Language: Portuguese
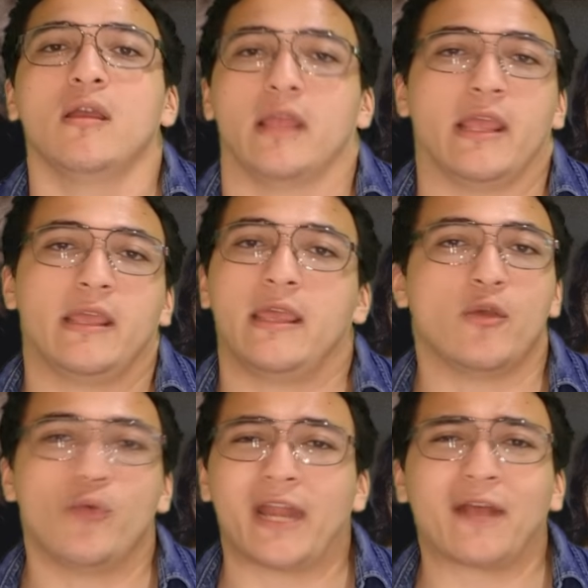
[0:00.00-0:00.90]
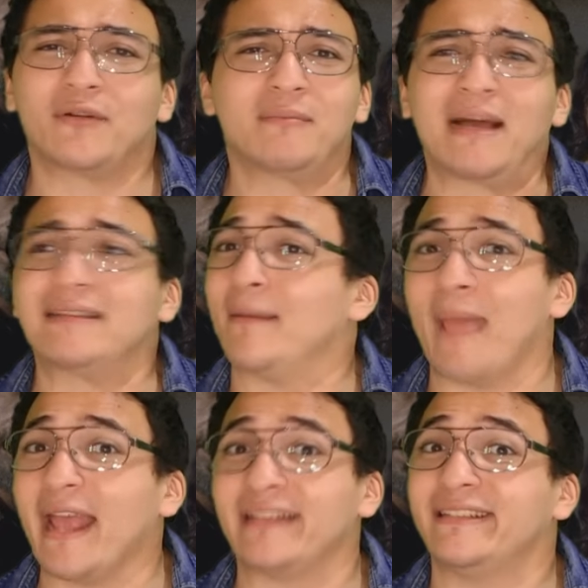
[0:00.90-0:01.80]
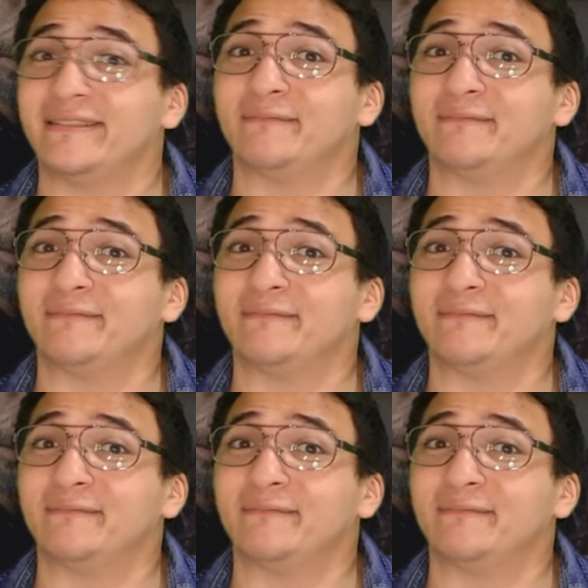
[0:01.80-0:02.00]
em que o Gregory mata a Meg.